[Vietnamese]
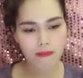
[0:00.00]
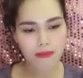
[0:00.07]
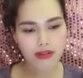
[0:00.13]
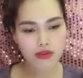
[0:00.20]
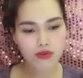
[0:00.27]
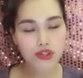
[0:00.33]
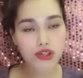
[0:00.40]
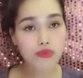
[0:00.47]

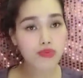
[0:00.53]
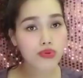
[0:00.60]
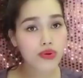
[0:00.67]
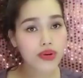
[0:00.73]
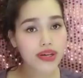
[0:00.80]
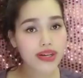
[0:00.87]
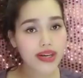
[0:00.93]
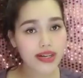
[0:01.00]
Mặc dù chồng
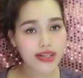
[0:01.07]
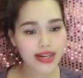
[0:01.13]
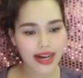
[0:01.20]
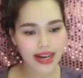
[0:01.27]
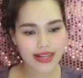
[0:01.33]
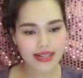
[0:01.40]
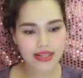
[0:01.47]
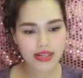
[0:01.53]
tôi ngăn
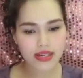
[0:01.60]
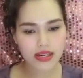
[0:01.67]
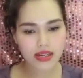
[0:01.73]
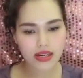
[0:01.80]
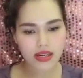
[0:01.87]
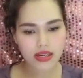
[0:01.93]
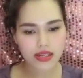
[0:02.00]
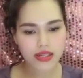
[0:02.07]
cản
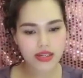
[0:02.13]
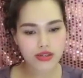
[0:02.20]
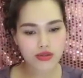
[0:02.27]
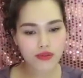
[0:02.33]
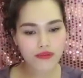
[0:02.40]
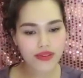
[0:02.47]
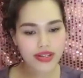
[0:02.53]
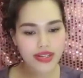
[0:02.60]
Nhưng
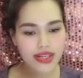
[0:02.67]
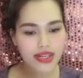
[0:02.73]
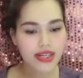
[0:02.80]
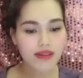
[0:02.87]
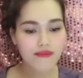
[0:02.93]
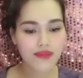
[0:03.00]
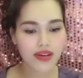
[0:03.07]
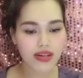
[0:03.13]
tôi vẫn nghĩ
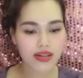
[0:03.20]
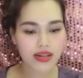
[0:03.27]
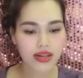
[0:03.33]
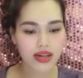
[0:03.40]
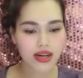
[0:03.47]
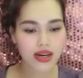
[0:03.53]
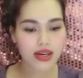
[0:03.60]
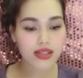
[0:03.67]
đến việc
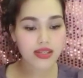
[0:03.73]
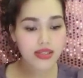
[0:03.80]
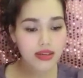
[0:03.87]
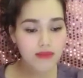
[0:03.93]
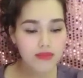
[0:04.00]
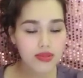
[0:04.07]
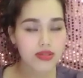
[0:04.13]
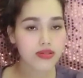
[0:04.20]
Cần
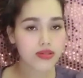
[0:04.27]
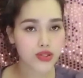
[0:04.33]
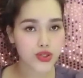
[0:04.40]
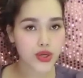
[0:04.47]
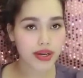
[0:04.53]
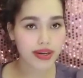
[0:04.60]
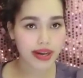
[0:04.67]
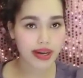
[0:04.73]
tâm sự
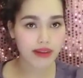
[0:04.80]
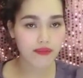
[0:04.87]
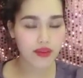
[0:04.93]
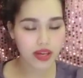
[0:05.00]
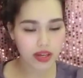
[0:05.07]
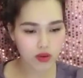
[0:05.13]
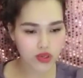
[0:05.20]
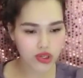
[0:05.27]
chuyện này
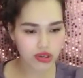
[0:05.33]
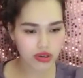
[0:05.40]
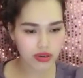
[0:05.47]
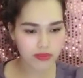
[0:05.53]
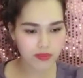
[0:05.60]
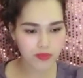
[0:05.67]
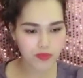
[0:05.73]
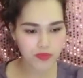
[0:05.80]
với hiệu trưởng